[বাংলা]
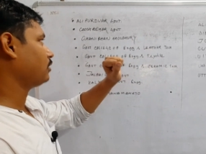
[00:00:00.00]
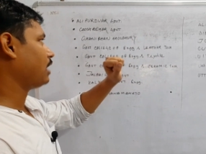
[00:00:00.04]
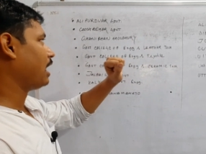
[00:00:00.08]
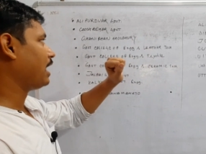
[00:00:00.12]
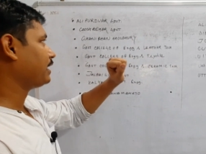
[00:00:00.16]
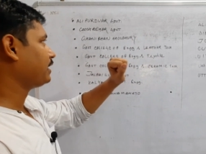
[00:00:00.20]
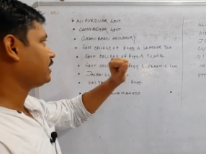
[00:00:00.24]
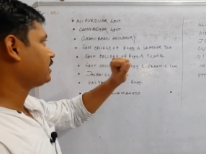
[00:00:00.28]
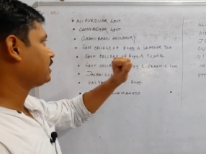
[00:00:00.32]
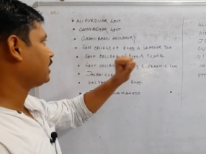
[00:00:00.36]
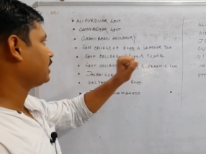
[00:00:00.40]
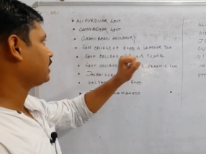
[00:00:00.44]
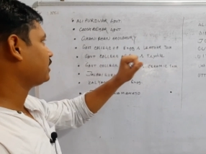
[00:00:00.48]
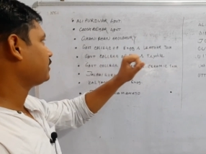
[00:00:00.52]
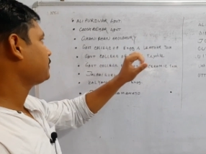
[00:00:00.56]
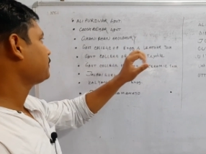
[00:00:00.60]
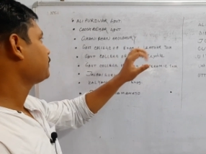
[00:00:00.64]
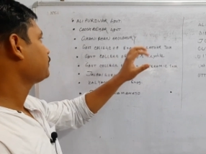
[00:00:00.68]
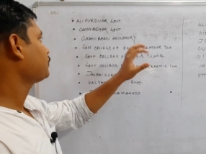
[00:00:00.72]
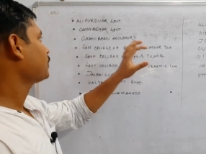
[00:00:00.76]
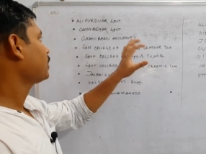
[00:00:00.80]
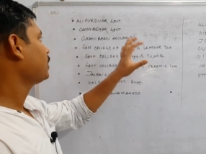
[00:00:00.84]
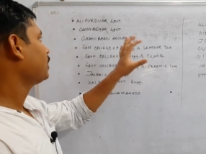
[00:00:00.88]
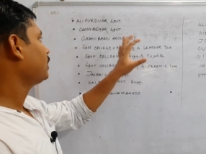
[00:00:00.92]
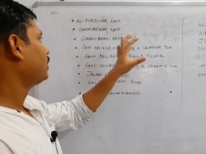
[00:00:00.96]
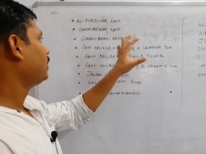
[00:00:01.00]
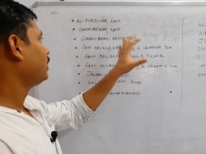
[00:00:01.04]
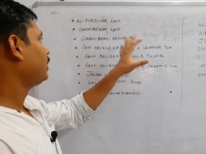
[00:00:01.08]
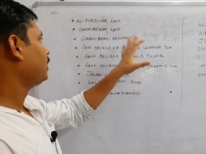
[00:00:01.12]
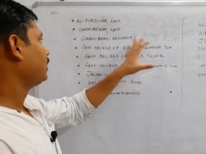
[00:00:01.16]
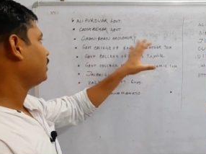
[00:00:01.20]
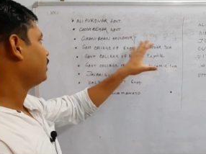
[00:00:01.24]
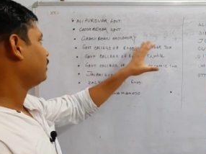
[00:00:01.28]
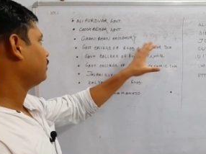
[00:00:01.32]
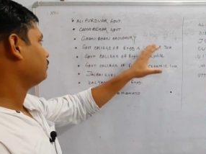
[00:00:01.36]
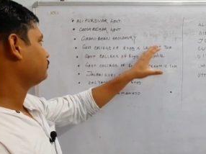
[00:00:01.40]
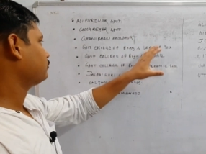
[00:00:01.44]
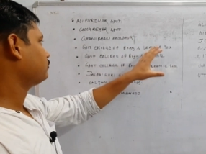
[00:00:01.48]
ঘানি খান
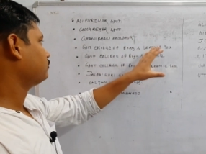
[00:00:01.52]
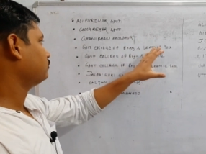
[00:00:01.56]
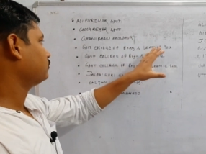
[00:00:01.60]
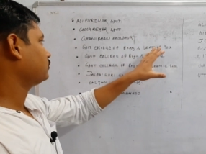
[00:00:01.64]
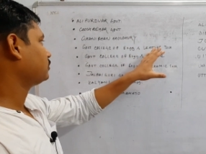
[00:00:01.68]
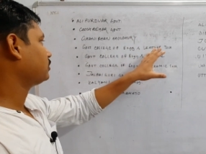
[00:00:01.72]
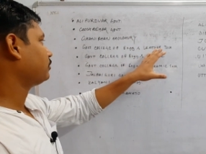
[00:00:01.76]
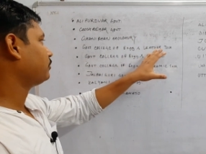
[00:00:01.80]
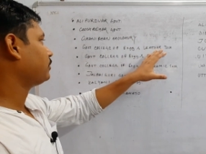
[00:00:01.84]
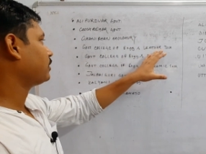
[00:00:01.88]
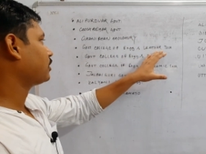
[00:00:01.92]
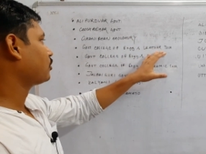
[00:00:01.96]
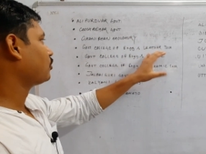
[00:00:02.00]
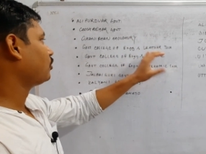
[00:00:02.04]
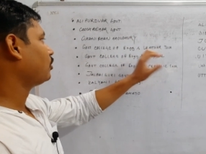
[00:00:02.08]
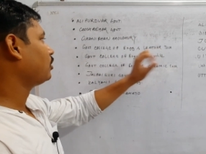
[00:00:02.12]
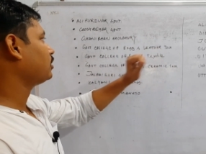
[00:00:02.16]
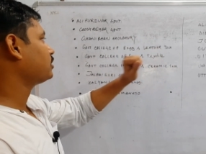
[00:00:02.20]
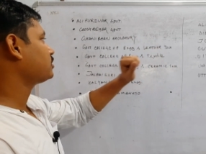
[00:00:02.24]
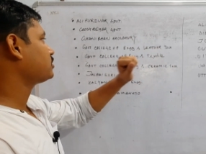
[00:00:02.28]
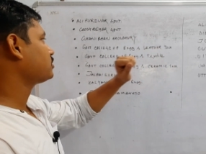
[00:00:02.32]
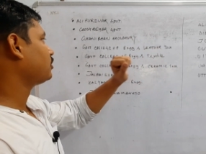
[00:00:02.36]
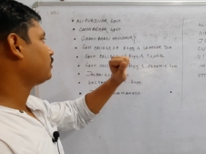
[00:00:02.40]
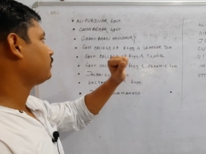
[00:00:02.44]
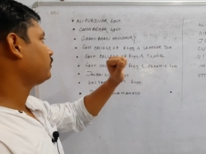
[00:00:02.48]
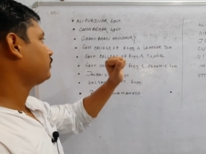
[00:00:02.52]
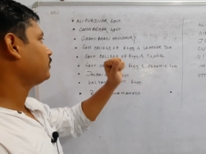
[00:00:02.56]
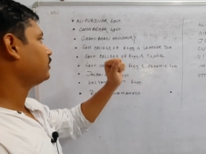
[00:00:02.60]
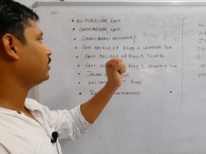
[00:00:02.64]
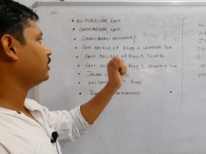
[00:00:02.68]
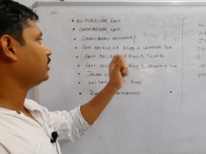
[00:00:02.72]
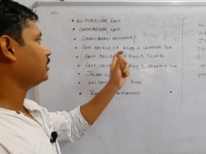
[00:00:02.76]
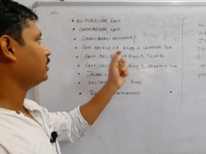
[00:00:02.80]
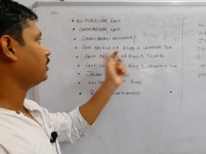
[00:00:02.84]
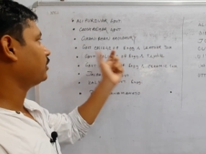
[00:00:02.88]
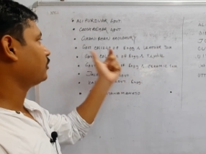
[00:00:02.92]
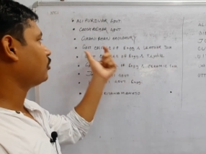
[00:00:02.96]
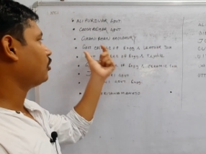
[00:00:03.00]
হ্যাঁ তোমার কলেজ অফ
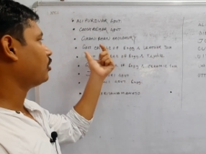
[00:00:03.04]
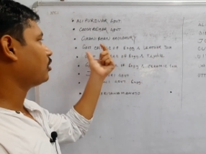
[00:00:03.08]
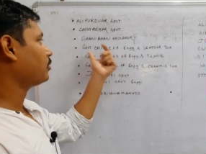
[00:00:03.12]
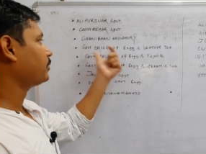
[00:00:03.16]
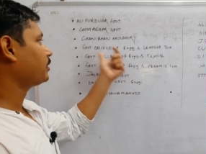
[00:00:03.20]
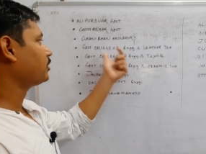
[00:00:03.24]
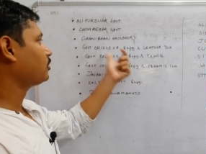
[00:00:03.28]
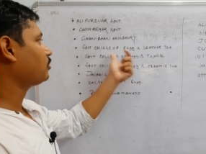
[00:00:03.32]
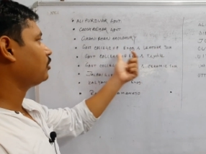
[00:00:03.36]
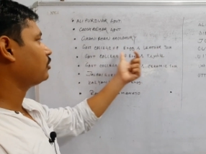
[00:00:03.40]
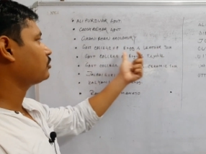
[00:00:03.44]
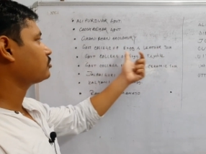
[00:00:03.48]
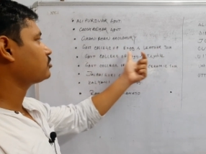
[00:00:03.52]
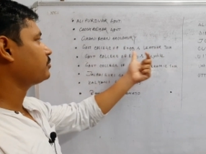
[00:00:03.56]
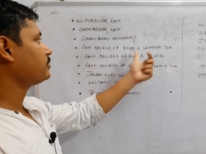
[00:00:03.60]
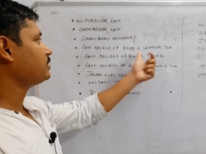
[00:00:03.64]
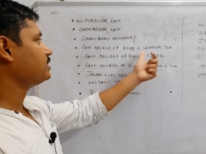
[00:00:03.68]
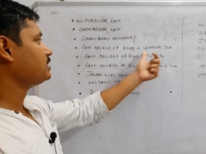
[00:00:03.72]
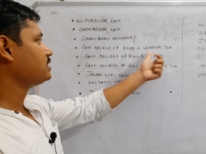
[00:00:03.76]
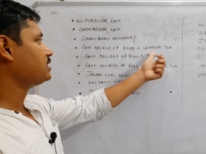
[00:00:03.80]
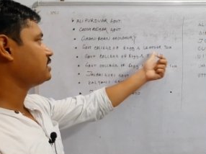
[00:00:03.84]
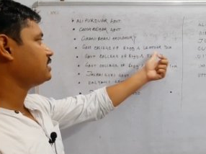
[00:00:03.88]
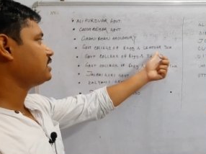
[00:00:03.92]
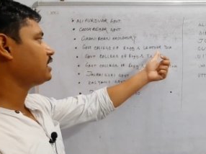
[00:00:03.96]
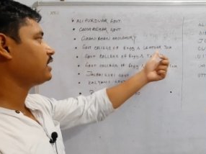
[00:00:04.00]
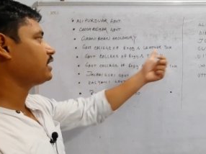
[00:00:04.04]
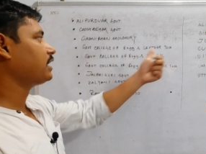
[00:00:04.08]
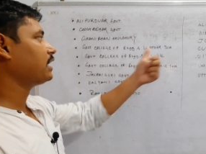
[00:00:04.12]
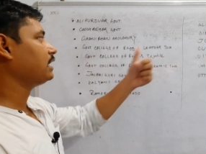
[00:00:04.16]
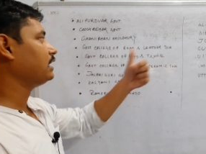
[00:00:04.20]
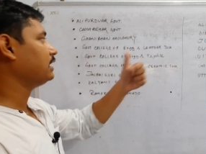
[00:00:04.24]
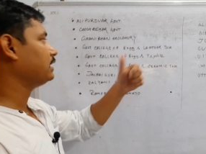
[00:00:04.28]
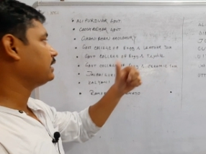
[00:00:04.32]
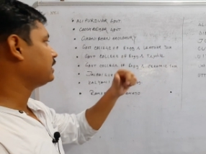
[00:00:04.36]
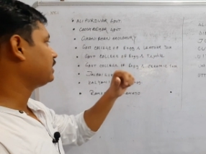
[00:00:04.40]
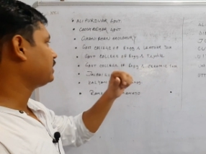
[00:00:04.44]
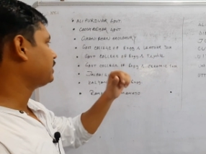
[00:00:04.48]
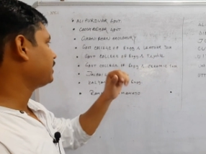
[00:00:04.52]
গভর্নমেন্ট কলেজ অফ ইঞ্জিনিয়ারিং
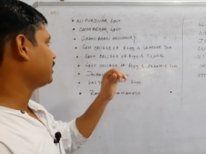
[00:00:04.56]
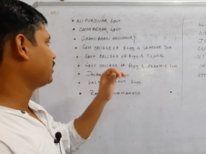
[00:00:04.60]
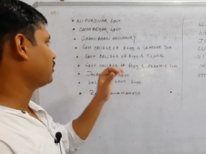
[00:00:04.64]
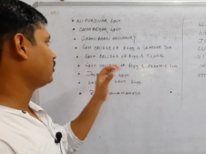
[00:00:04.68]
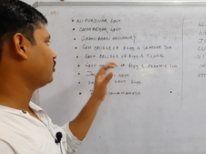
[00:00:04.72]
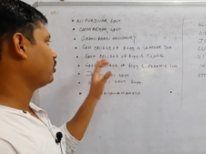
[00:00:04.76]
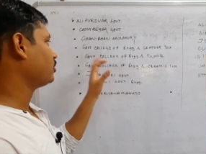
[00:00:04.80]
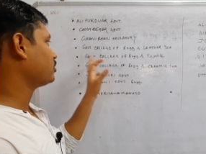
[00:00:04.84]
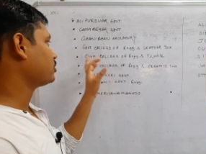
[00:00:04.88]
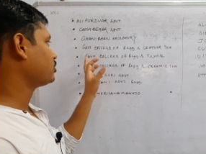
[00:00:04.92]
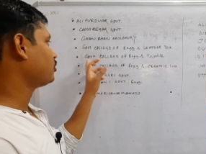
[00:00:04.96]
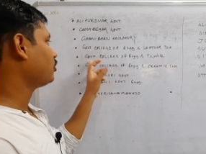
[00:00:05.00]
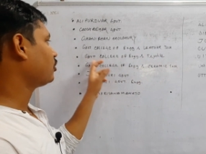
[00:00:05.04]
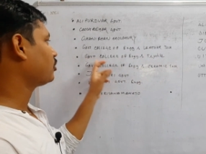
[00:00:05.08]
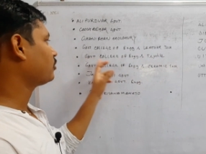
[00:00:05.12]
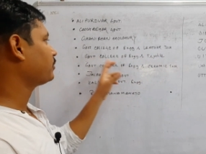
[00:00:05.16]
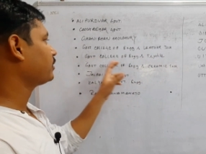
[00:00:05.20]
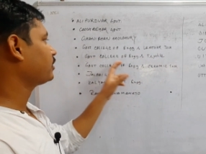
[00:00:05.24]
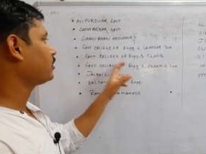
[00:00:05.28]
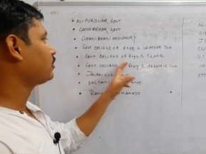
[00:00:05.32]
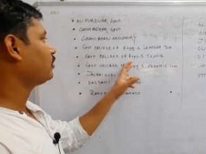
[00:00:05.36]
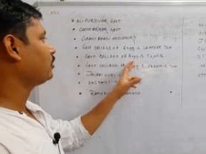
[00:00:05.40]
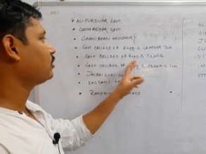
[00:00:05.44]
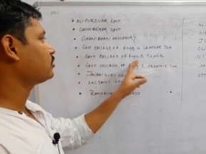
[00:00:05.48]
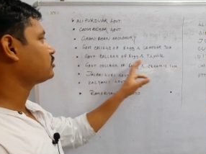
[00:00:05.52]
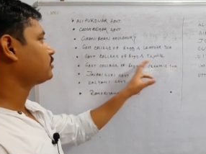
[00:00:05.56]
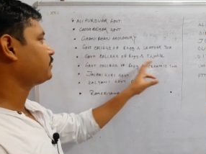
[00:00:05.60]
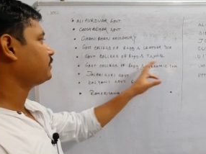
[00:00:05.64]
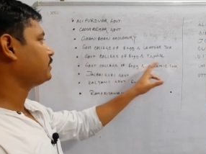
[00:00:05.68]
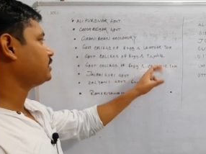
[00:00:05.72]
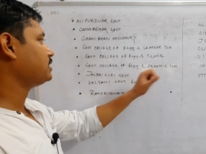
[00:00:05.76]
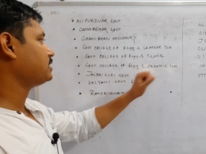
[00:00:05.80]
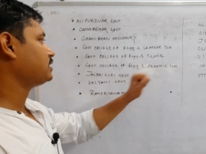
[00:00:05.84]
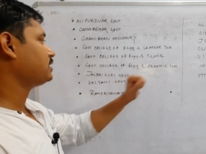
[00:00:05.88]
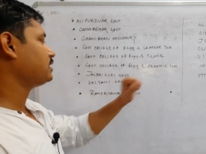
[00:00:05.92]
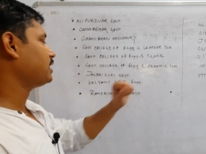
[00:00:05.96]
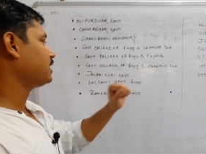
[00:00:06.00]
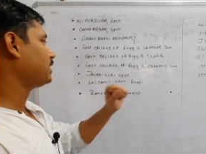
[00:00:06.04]
অ্যান্ড লেদার টেকনোলজি গভর্নমেন্ট কলেজ অফ
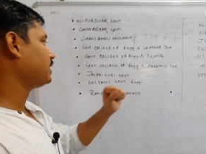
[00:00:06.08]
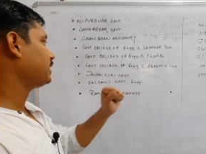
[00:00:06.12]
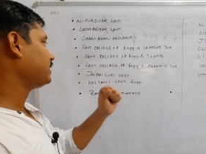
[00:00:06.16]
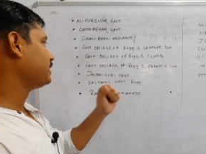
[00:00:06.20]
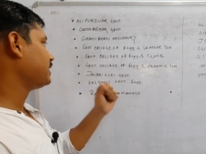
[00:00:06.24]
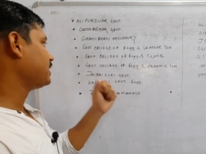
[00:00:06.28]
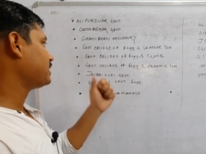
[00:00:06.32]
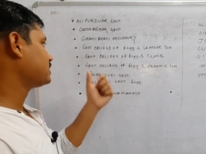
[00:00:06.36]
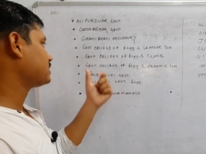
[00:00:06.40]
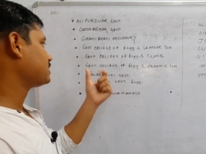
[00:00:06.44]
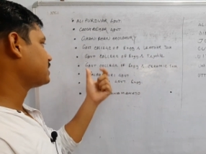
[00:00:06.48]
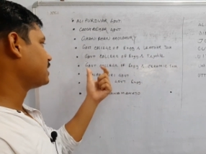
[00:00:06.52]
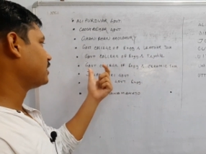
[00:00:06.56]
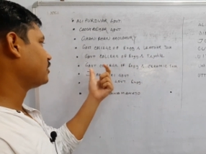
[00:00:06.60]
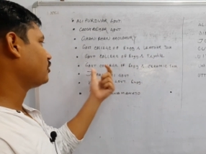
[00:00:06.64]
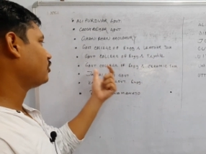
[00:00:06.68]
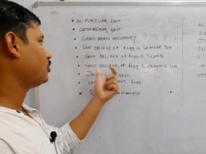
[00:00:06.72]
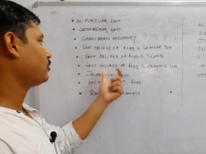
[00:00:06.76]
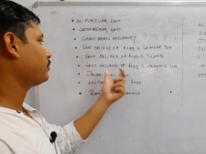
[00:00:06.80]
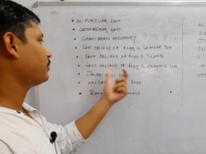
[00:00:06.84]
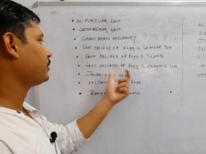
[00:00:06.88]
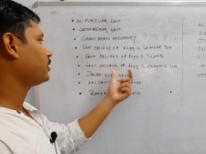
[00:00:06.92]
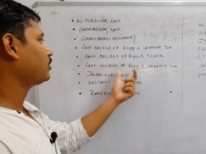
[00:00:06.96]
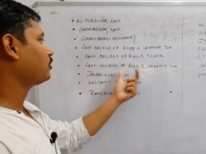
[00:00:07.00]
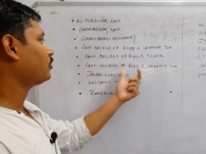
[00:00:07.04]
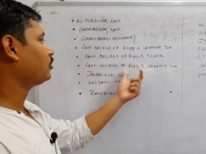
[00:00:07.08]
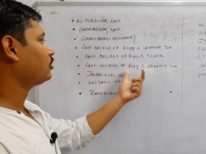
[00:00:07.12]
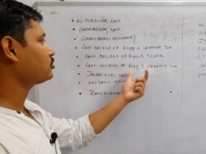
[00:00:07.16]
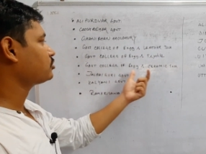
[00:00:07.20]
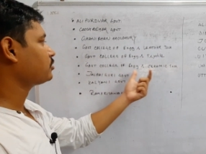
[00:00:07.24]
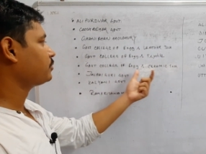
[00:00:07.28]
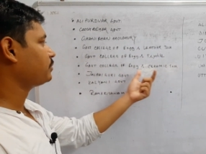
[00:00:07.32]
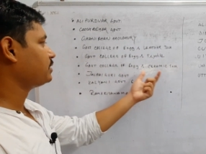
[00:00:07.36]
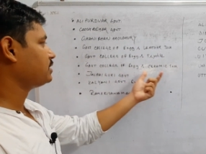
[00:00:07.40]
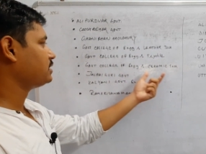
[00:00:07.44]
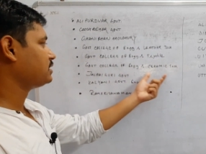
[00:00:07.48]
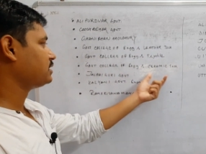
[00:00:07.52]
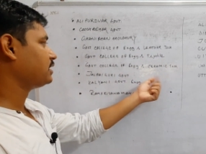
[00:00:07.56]
ইঞ্জিনিয়ারিং টেক্সটাইল গভর্নমেন্ট কলেজ
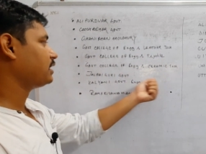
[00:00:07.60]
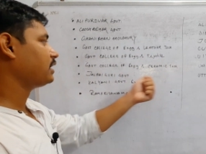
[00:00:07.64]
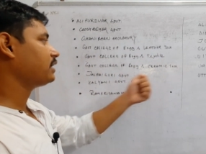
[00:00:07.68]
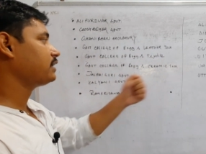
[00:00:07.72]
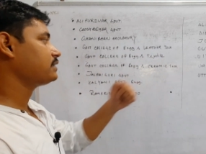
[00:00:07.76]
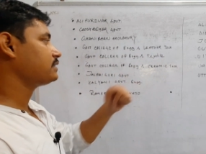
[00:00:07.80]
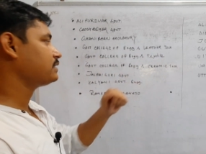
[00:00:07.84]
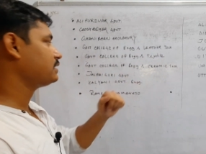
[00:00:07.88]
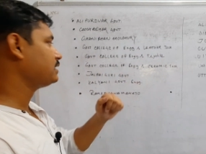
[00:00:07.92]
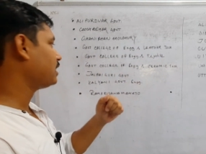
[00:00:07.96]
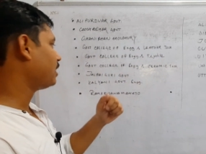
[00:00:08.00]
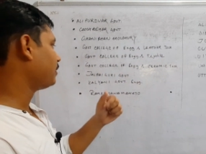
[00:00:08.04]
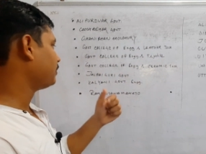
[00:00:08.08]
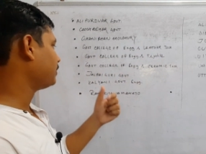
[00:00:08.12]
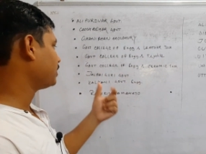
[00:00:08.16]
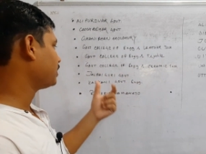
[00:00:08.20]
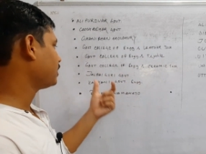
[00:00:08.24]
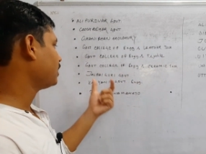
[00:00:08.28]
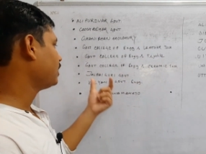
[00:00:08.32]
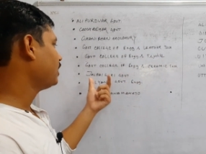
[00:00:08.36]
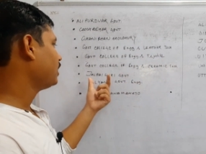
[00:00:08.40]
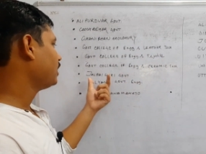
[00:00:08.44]
অফ ইঞ্জিনিয়ারিং সিনামিক